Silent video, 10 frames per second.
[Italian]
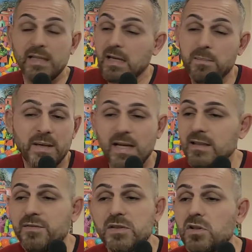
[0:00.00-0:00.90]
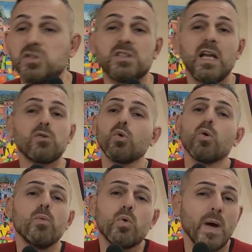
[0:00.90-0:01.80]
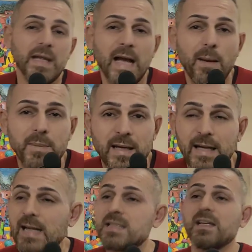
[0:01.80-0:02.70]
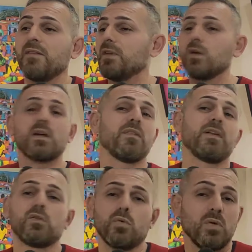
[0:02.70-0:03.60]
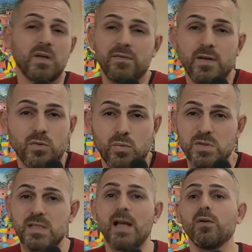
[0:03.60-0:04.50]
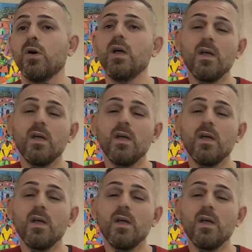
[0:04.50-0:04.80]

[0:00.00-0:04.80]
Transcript: anche perché il difensore centrale tu comunque hai Gabbia ragazzi, che è vero che ha fatto quello che ha fatto quest'anno,